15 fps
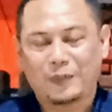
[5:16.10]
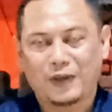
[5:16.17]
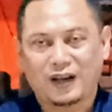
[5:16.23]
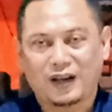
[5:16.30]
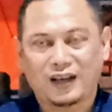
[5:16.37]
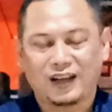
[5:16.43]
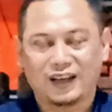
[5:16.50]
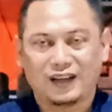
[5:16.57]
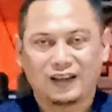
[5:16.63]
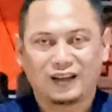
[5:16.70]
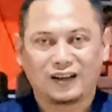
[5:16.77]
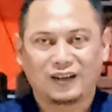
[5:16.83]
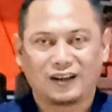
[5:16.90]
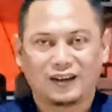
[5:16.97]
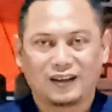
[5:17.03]
apakah
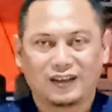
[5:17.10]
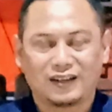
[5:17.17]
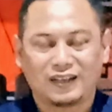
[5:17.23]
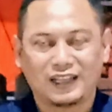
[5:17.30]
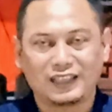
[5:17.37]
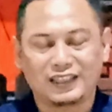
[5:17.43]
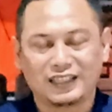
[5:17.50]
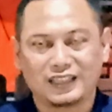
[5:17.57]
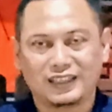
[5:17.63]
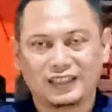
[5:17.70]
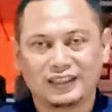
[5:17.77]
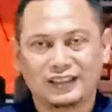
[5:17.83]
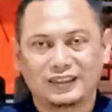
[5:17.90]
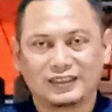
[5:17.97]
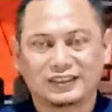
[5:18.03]

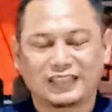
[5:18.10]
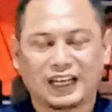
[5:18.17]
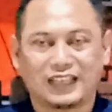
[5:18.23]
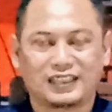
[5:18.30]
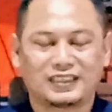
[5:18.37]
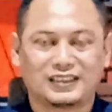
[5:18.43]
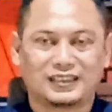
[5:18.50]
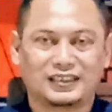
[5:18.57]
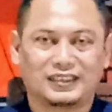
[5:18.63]
nanti saat